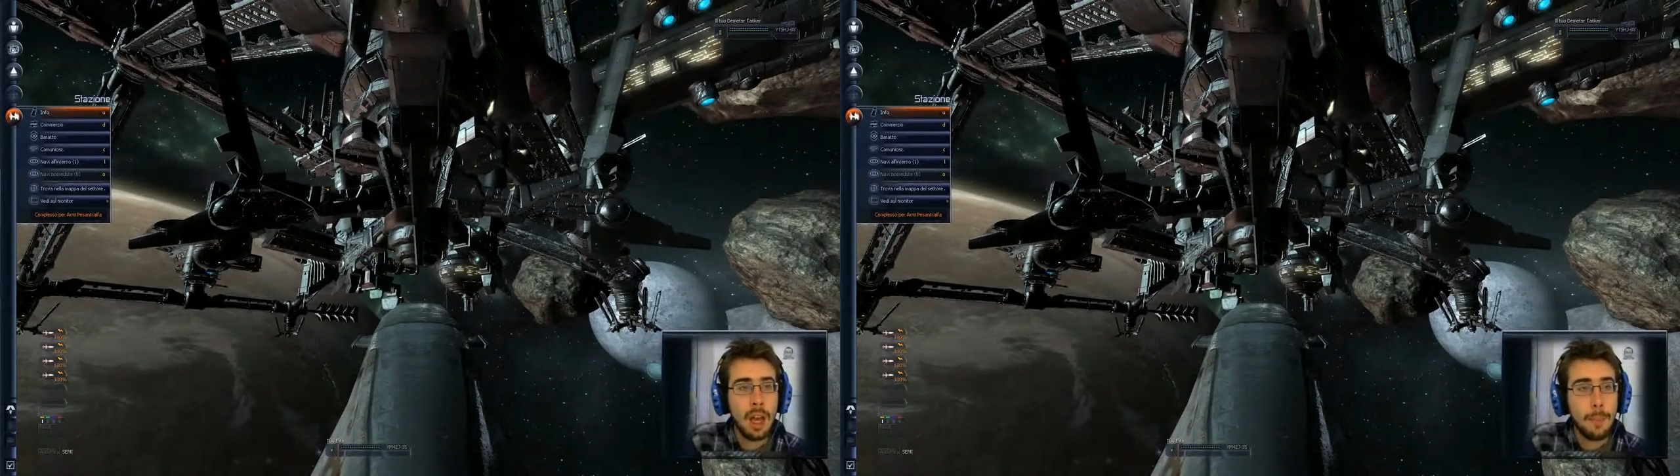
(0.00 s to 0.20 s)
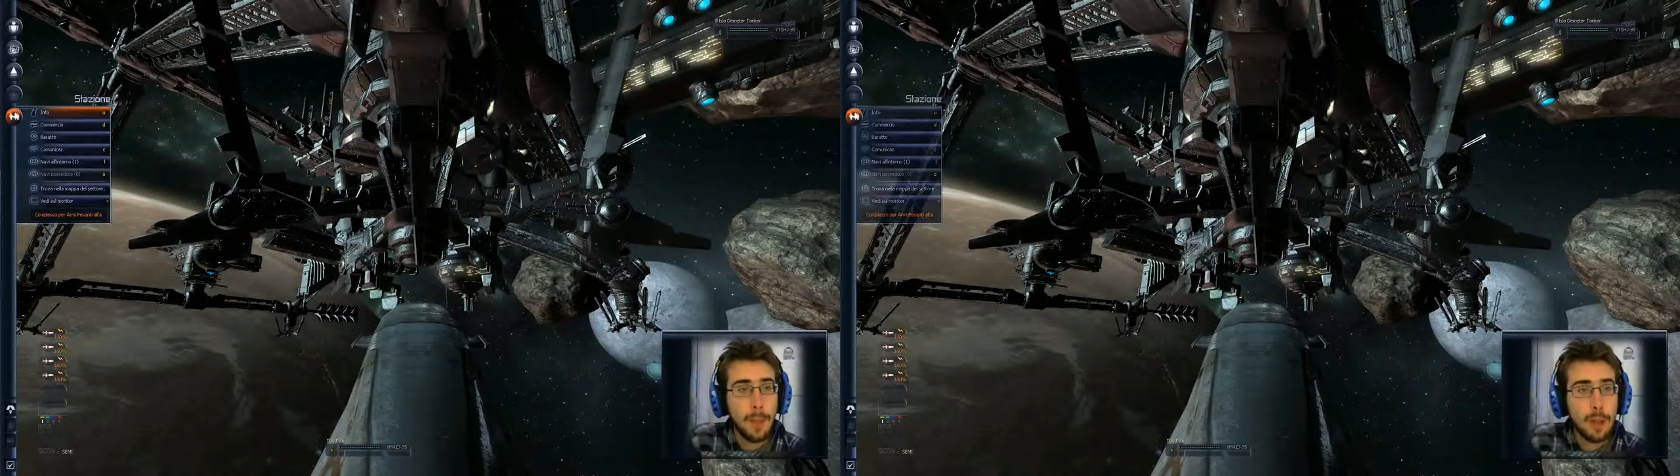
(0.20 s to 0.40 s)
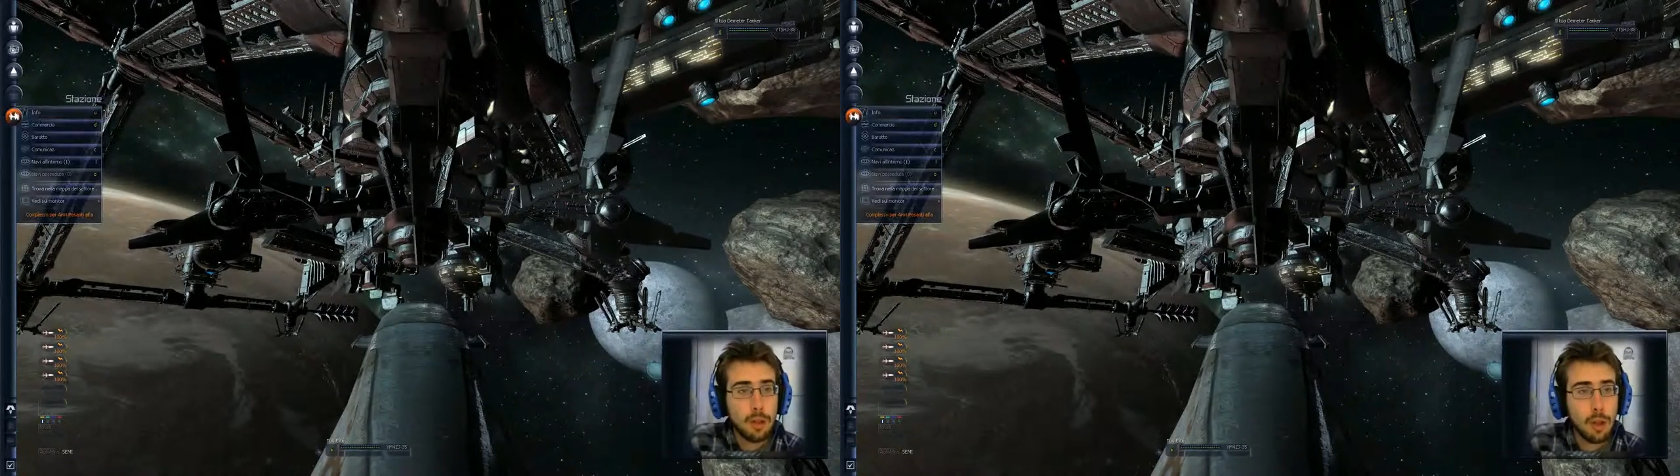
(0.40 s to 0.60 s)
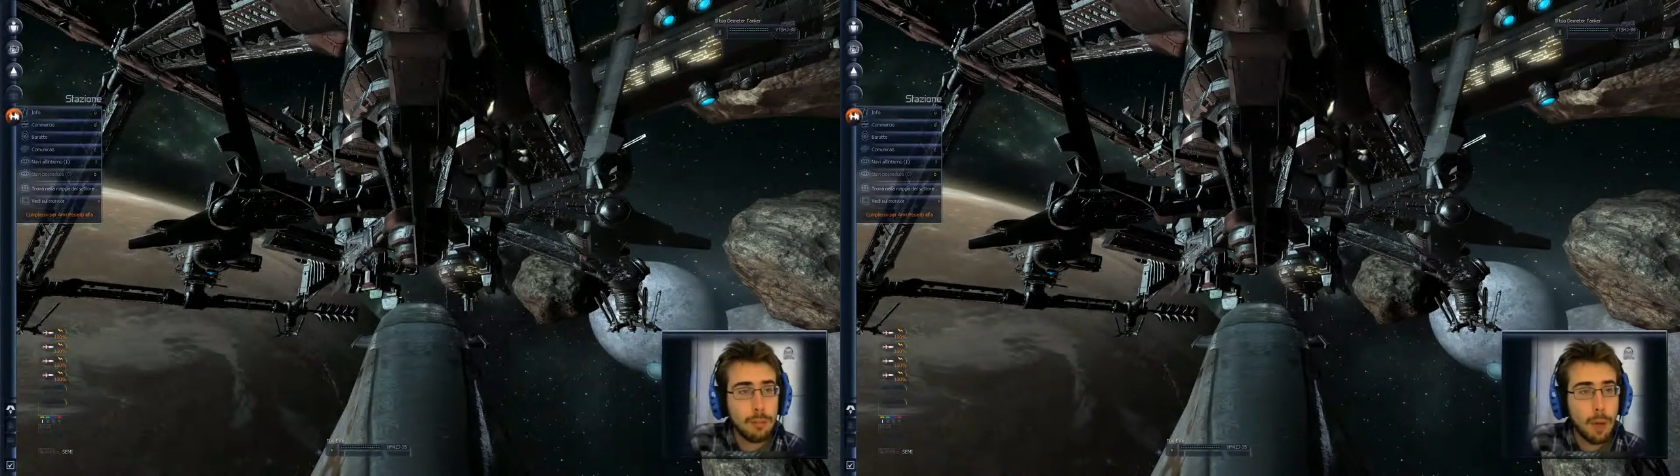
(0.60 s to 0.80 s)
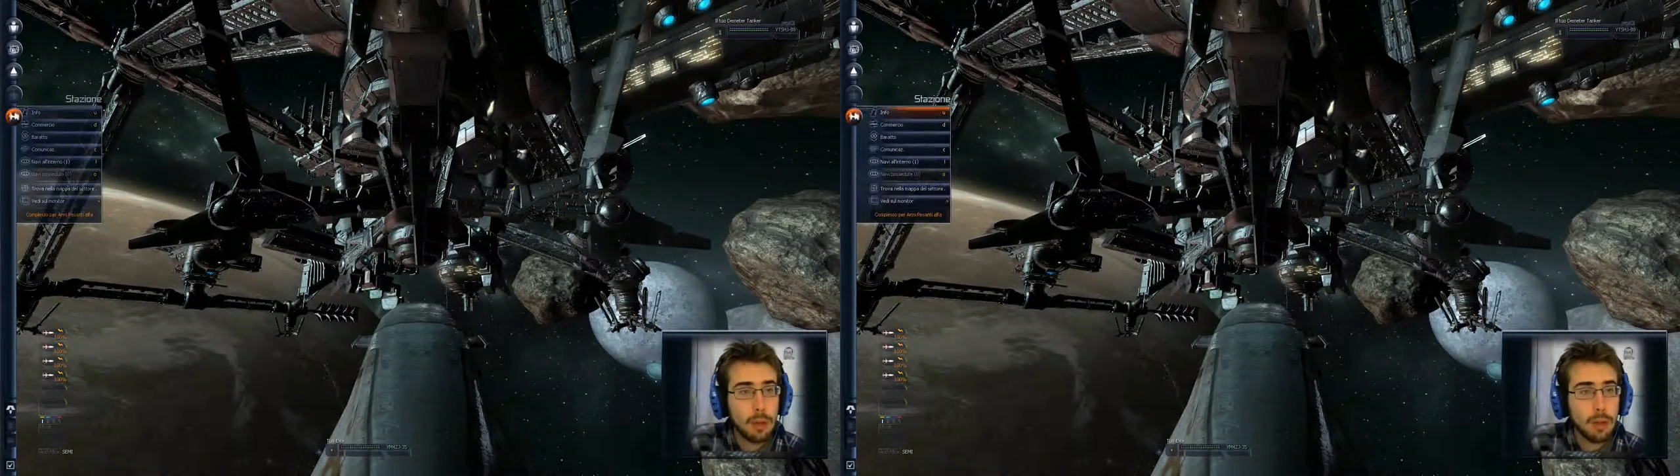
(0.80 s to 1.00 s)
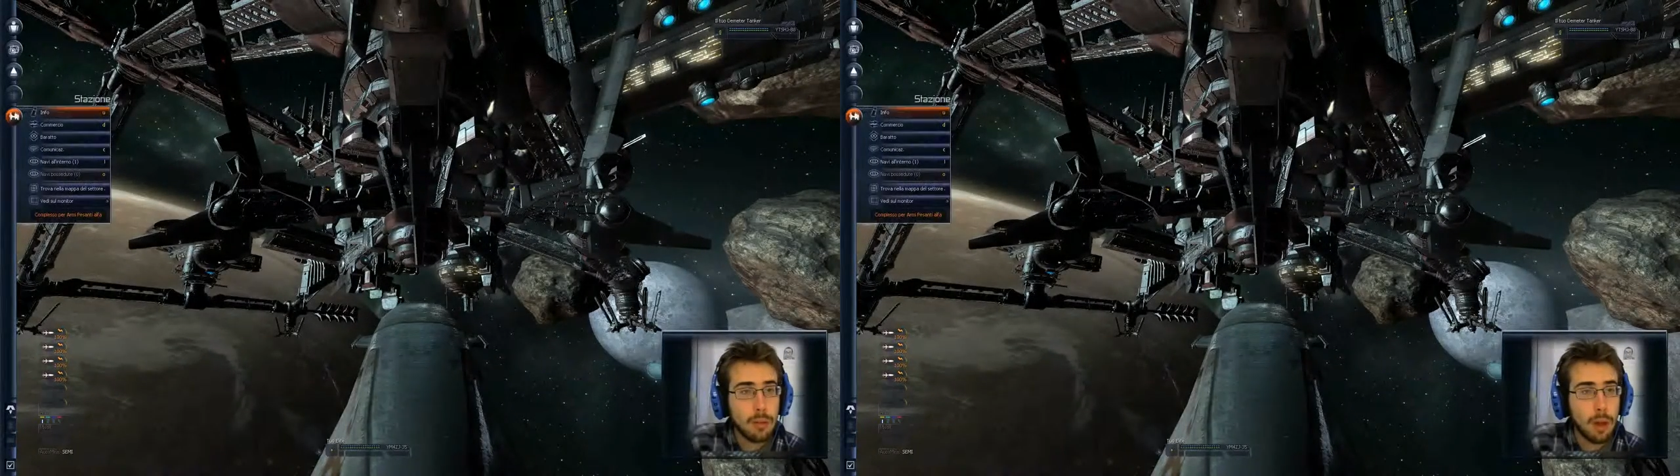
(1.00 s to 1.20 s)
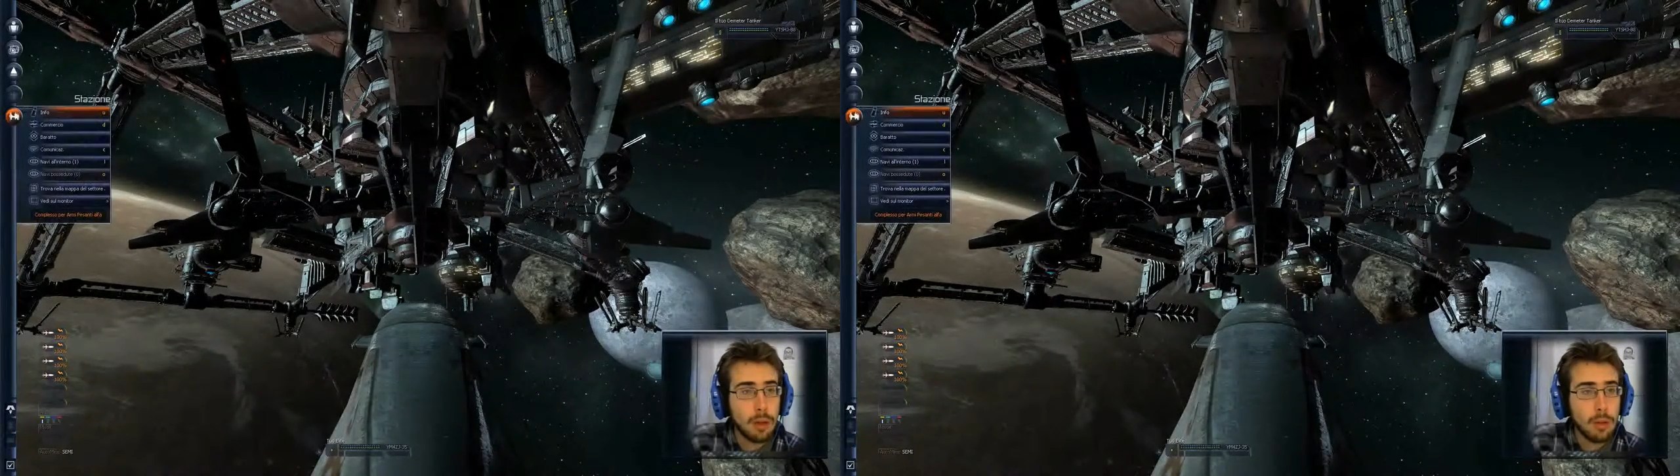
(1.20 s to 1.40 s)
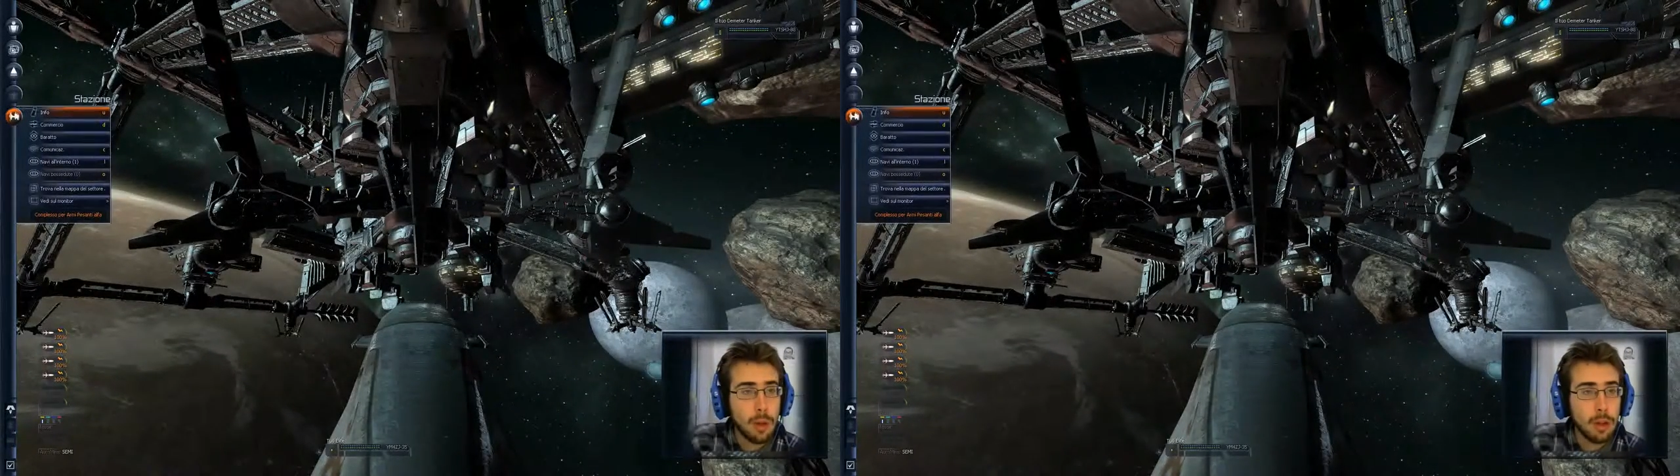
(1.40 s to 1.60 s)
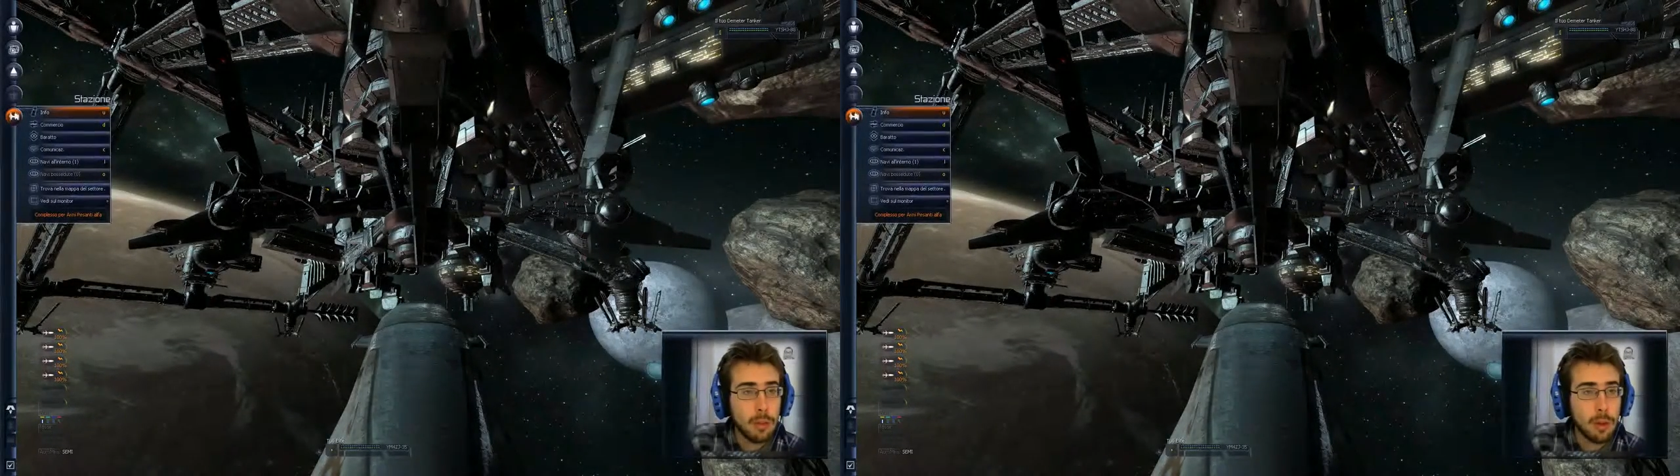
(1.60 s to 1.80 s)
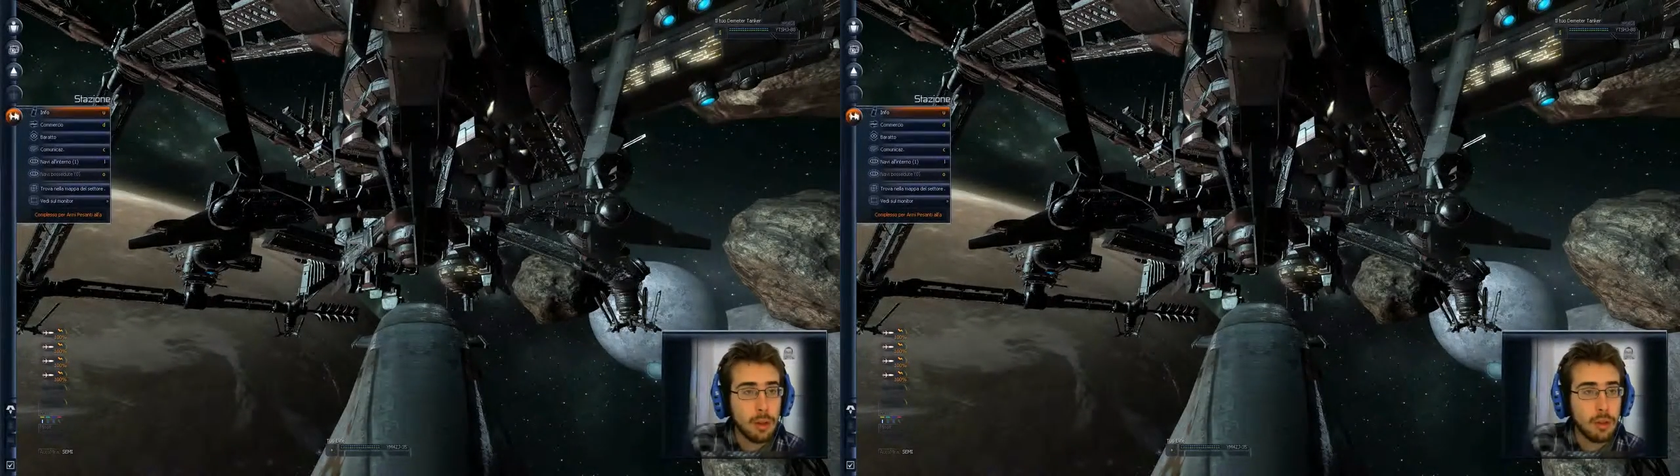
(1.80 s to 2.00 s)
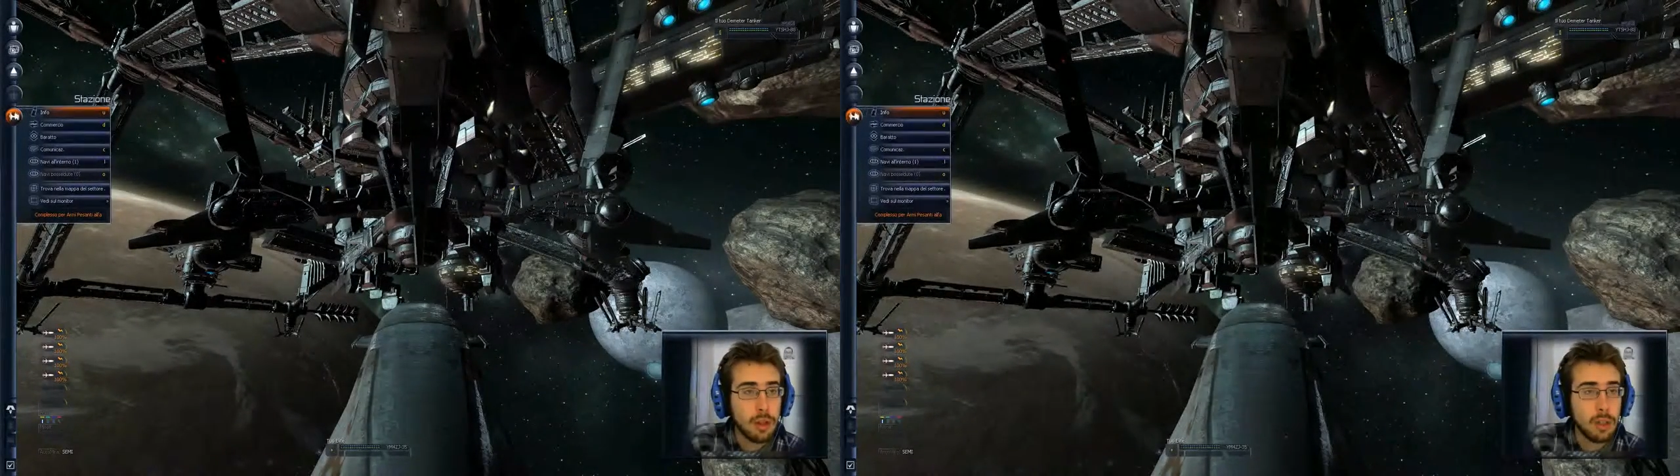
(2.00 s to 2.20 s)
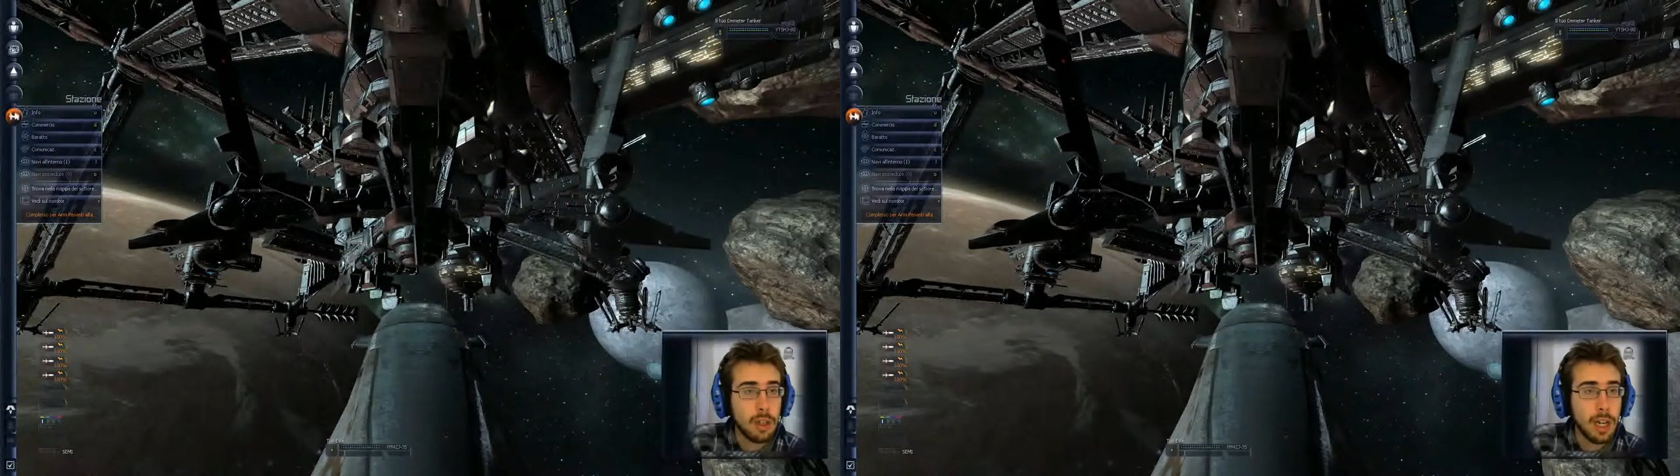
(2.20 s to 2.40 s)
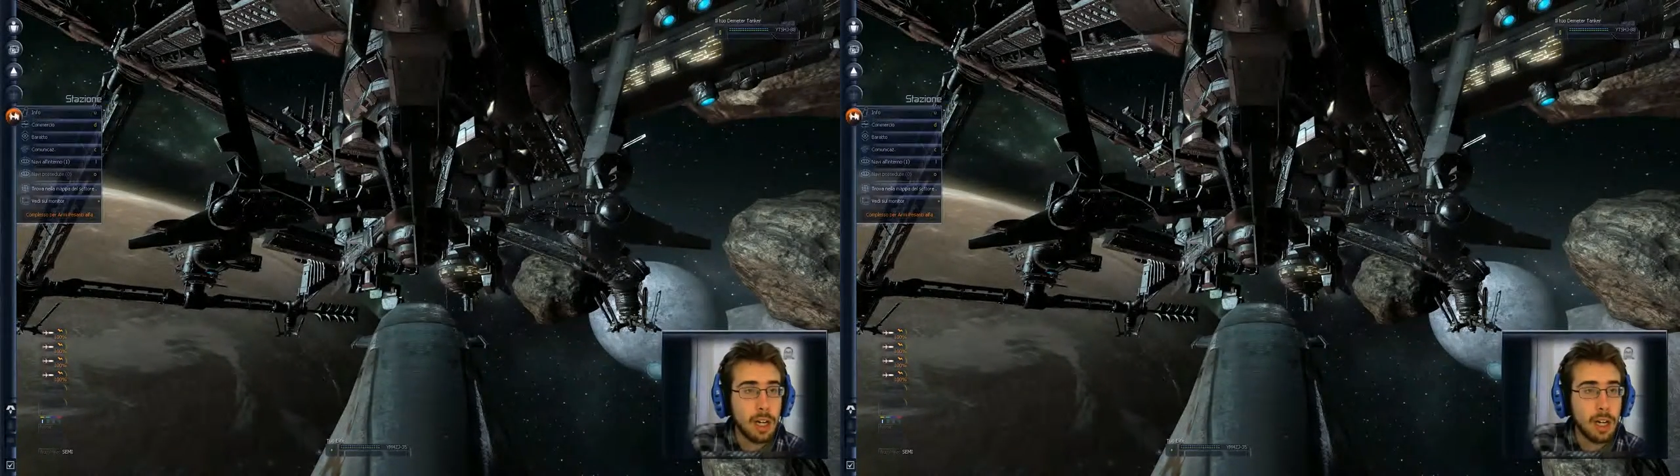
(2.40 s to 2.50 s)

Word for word: Molto, molto, molto, molto, molto gentile.